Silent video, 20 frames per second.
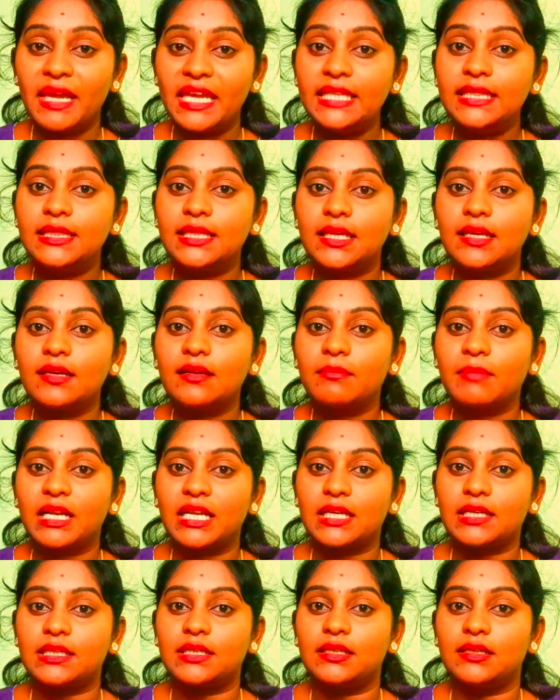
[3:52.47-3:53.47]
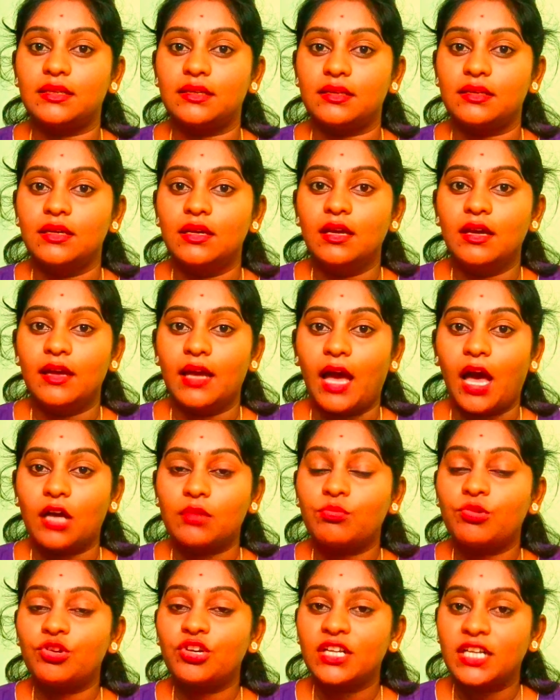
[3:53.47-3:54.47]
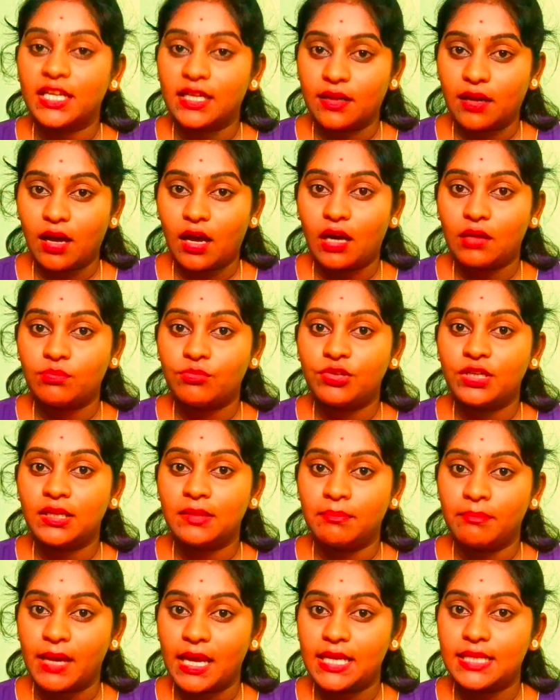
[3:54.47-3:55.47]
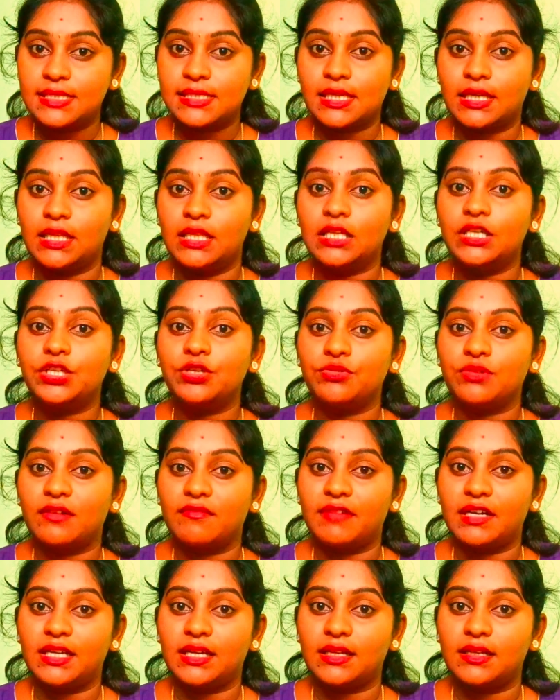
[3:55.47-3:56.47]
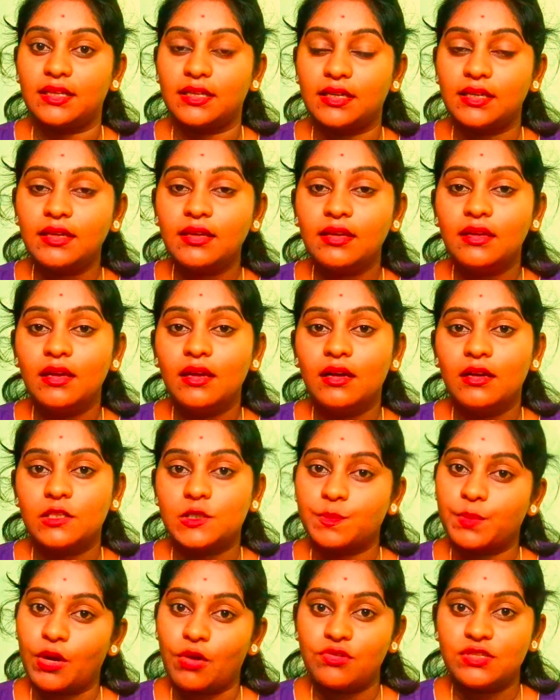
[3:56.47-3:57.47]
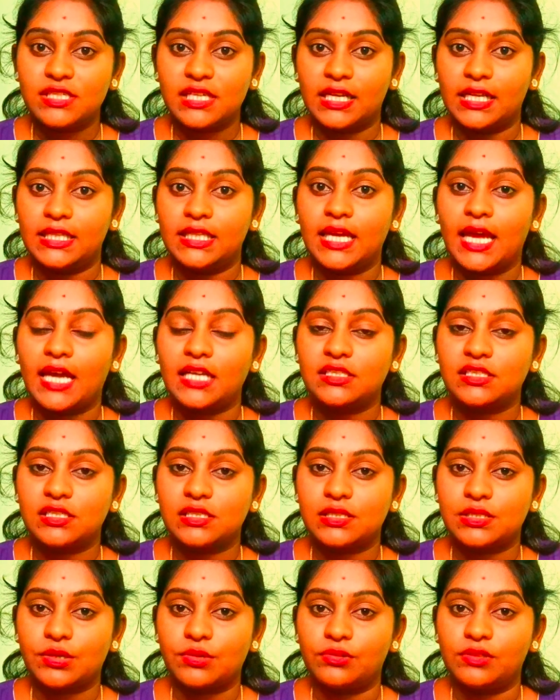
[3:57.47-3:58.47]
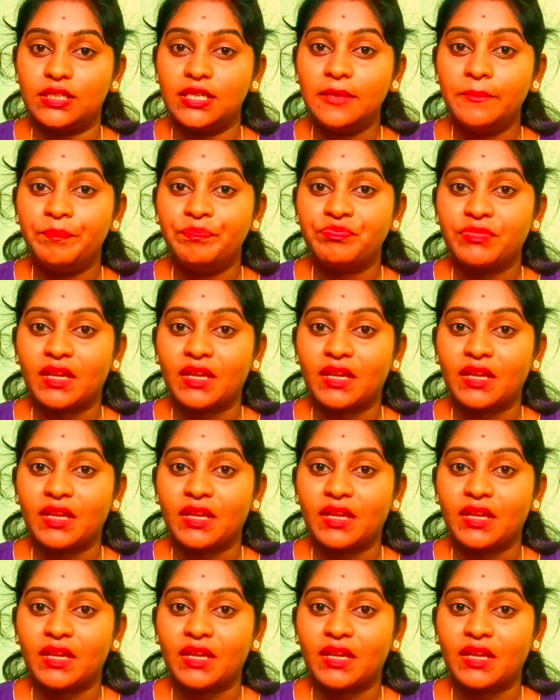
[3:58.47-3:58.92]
మెయిన్ థింగ్ మనకి హార్మోన్ హార్మోన్ ఇంబ్యాలెన్స్ అనేది క్యూర్ అవ్వడానికి స్ప్రౌట్స్ అనేది యాడ్ చేసుకోండి